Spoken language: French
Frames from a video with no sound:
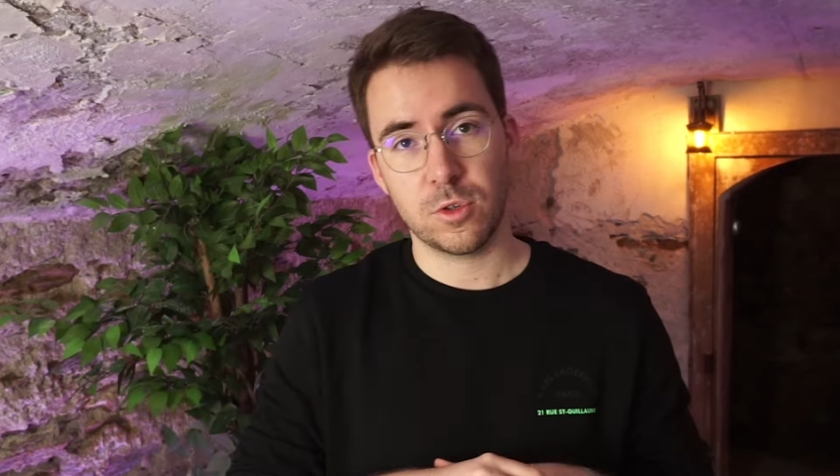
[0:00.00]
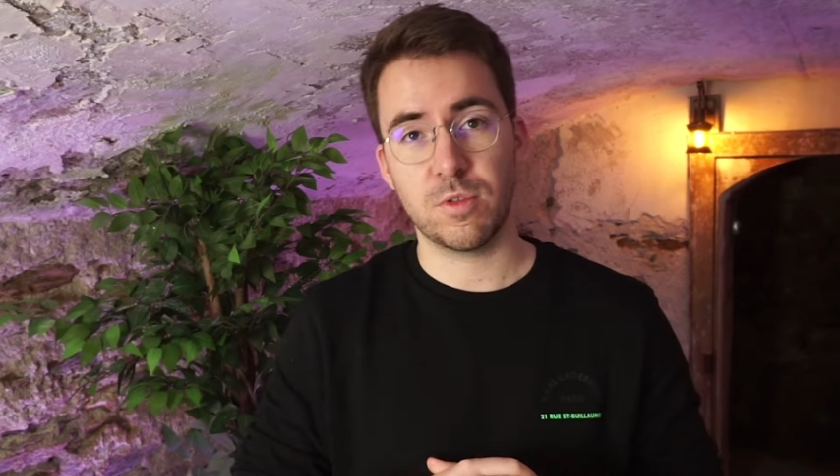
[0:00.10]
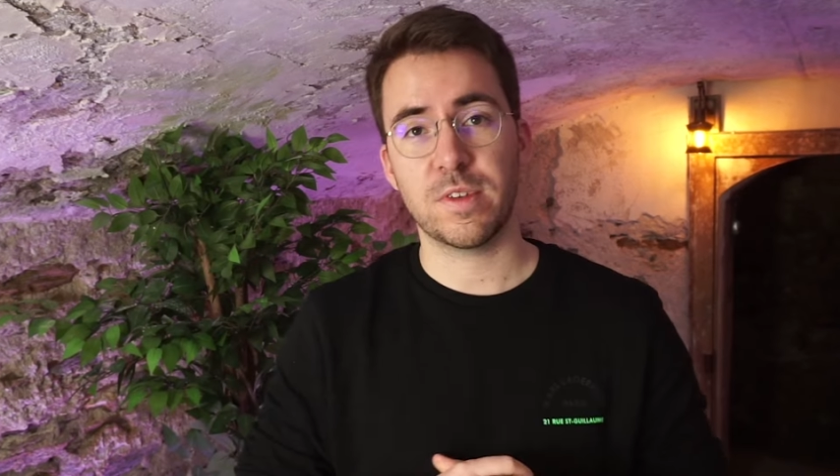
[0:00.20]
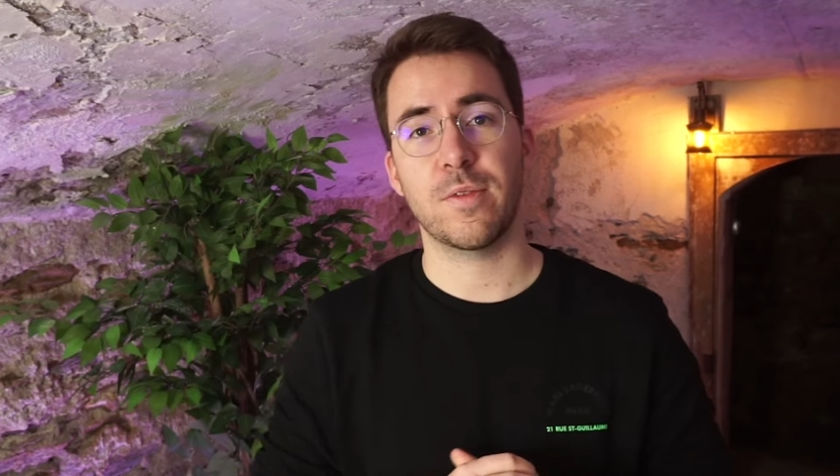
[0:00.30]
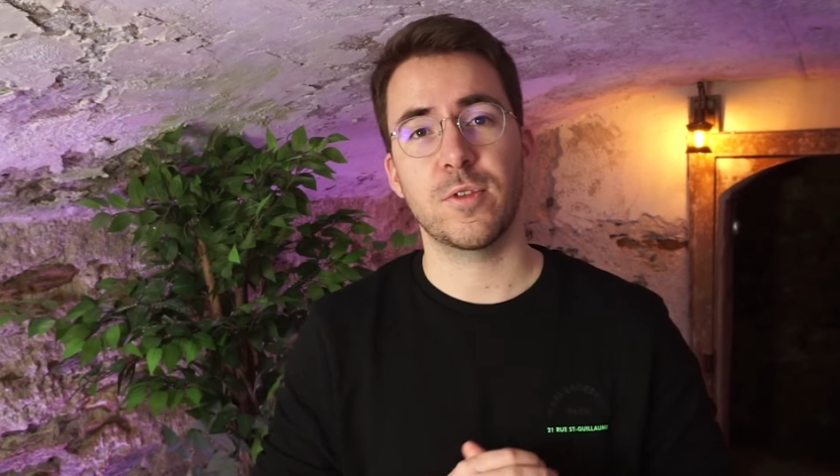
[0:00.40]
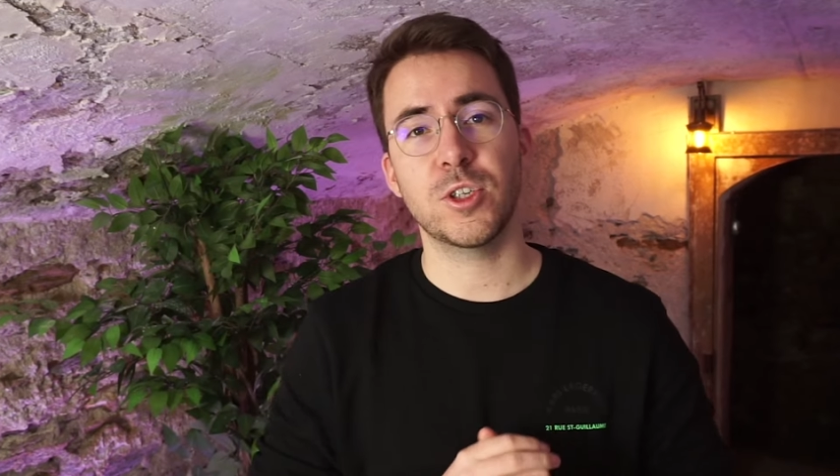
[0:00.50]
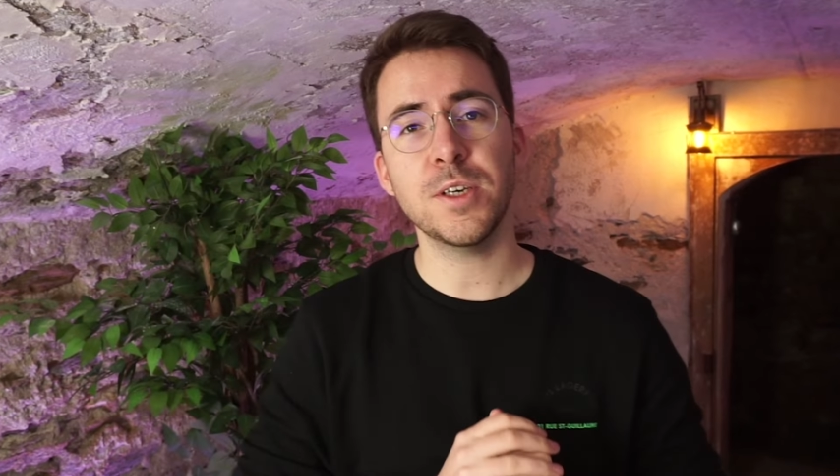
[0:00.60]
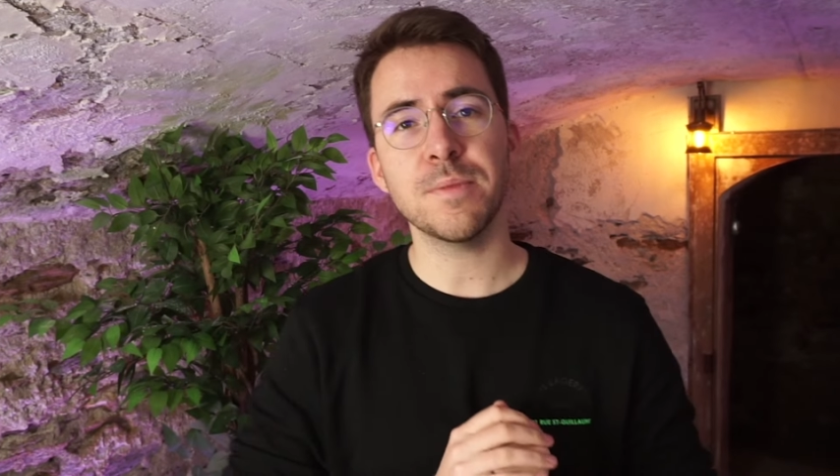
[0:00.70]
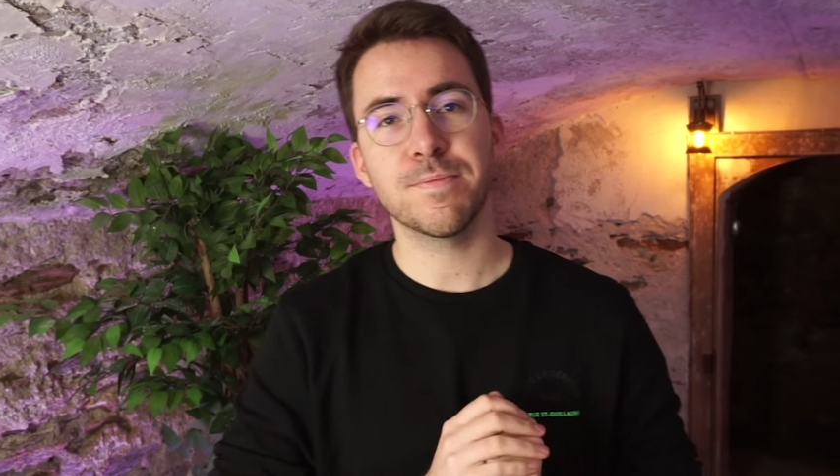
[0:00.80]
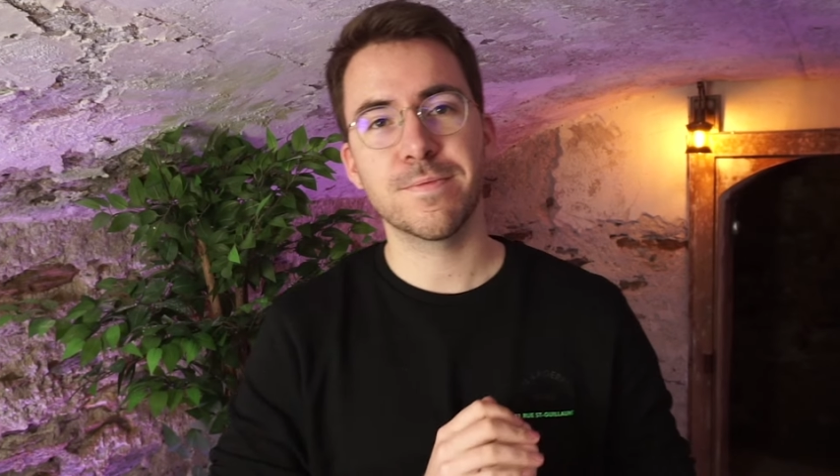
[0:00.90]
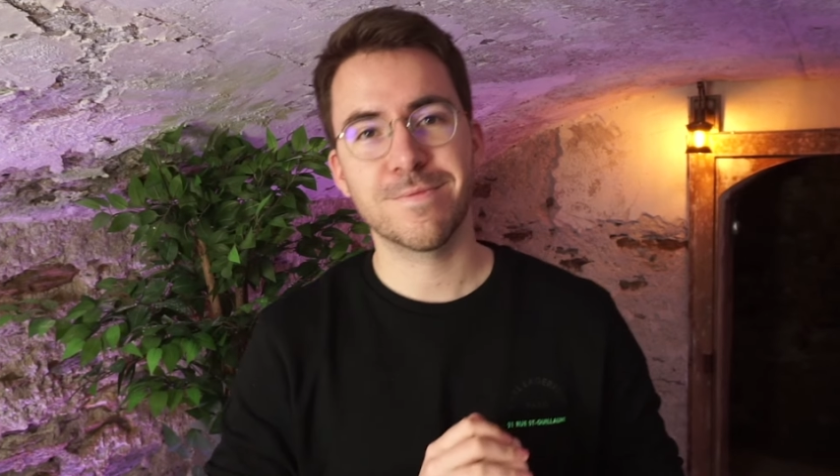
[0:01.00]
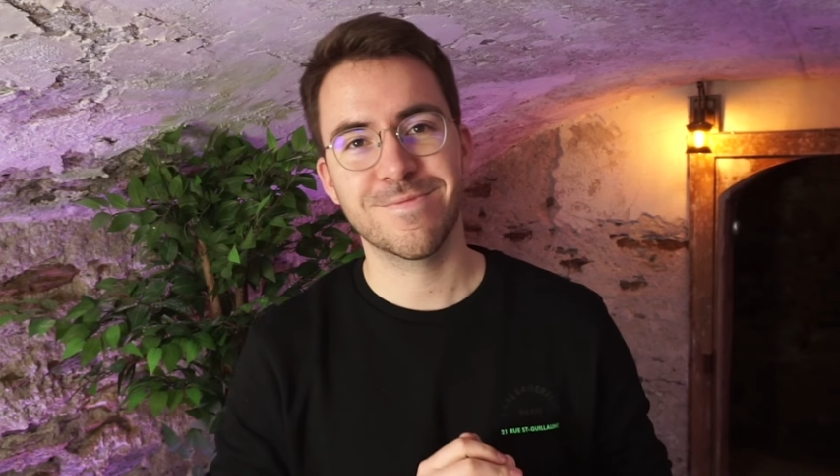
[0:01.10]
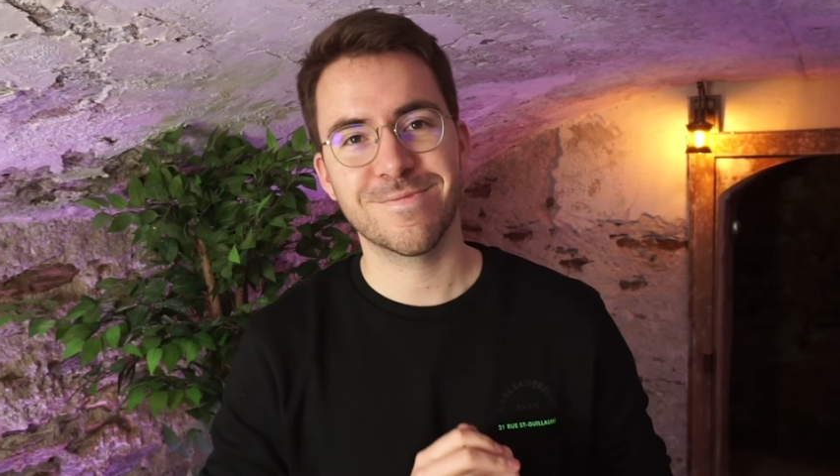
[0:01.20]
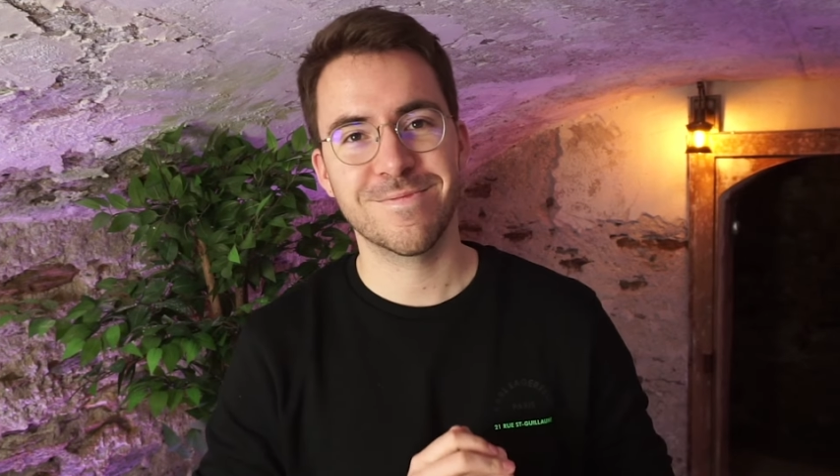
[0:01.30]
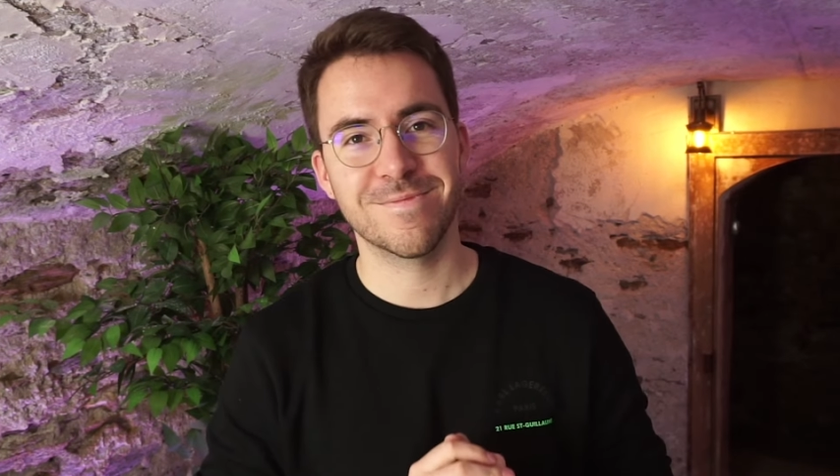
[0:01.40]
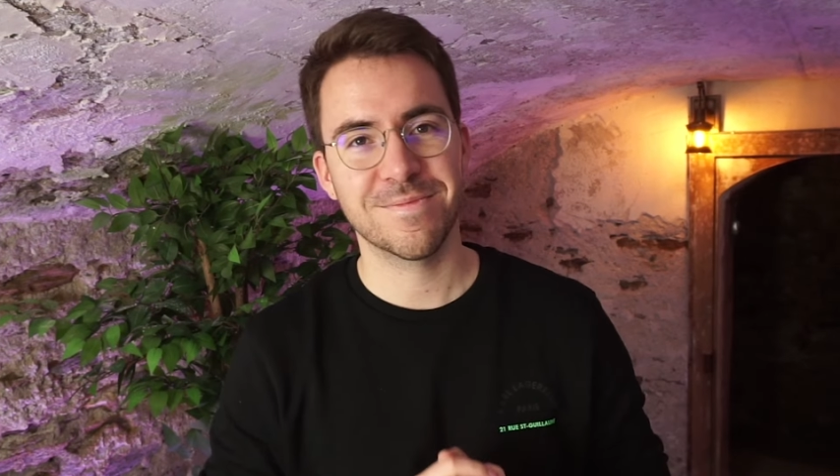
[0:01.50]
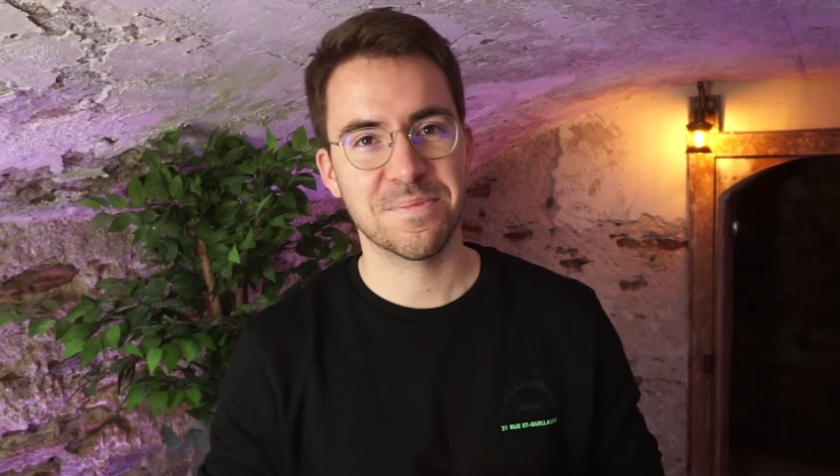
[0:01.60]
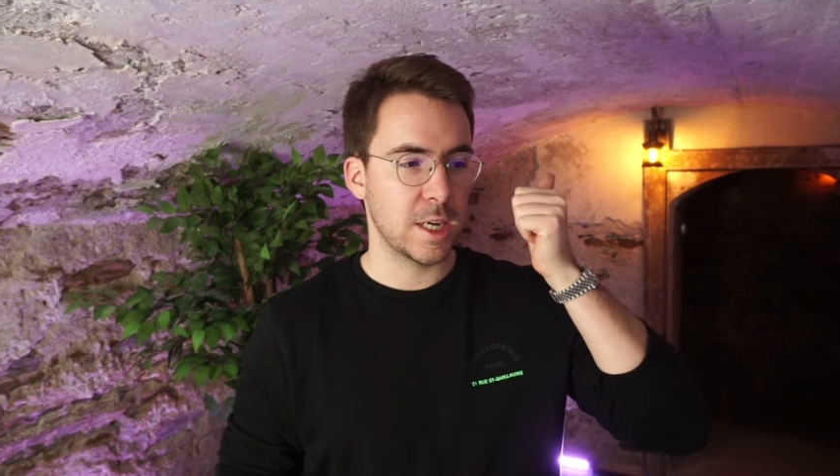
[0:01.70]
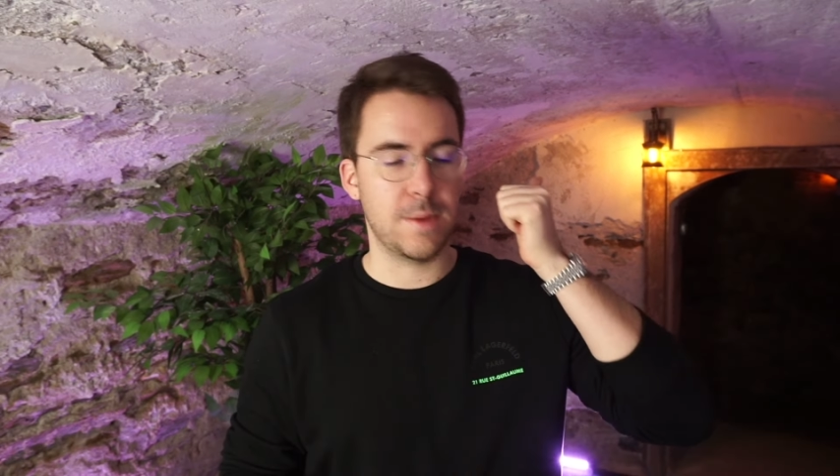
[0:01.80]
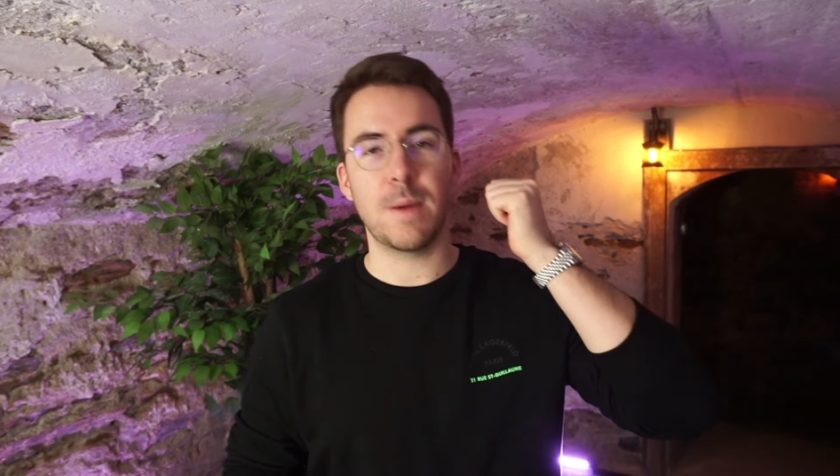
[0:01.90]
Je vous laisse réfléchir. Et